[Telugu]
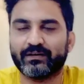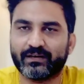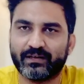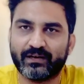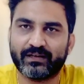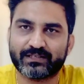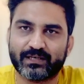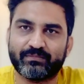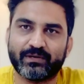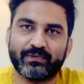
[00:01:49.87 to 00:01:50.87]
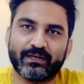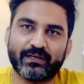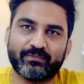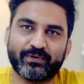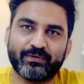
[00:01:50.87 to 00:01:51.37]
కిరాణా షాప్ అనమాట
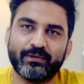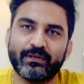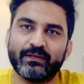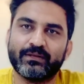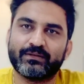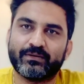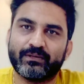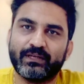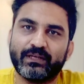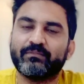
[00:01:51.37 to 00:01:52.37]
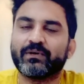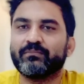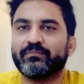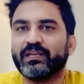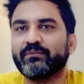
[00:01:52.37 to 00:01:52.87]
ఇప్పుడు సో దీన్ని
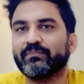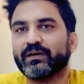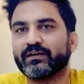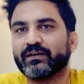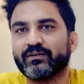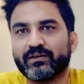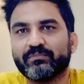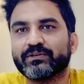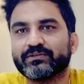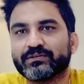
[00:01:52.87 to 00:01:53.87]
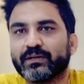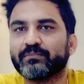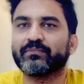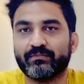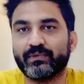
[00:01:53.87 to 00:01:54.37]
మనం మినీ మార్ట్గా కూడా
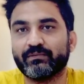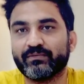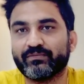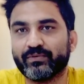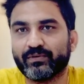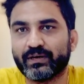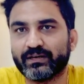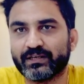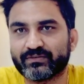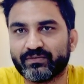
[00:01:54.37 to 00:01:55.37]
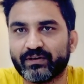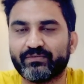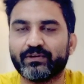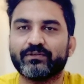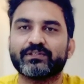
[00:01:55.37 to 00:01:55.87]
పిలుస్తున్నాం మినిమం ఫోర్ హండ్రెడ్ స్క్వేర్
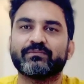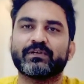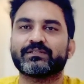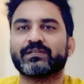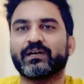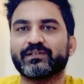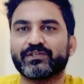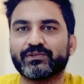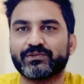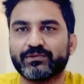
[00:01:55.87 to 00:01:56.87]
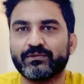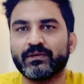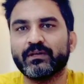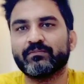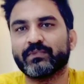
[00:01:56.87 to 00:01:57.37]
ఫీట్ నుంచి మనం స్టార్ట్ చేయొచ్చు
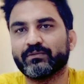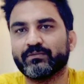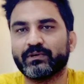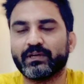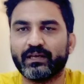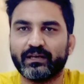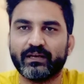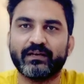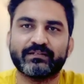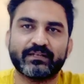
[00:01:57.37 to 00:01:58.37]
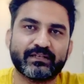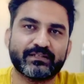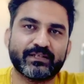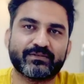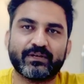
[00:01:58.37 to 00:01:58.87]
మనం ఉన్న ఏరియాని
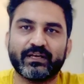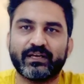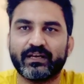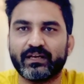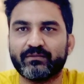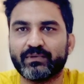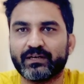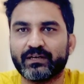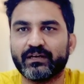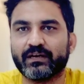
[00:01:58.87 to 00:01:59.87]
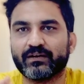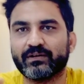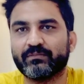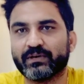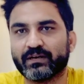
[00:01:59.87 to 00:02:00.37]
సెలెక్ట్ చేసుకున్న ఏరియాని బట్టి అక్కడ
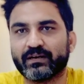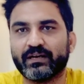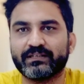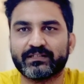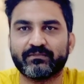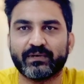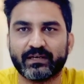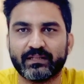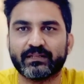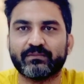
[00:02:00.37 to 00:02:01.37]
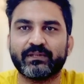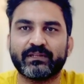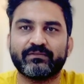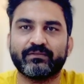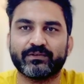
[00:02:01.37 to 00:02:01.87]
ఉన్న మన క్లయింట్స్ని బట్టి
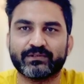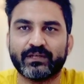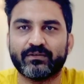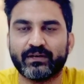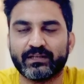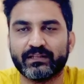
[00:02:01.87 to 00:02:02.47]
ఎంతమంది వస్తారు అనే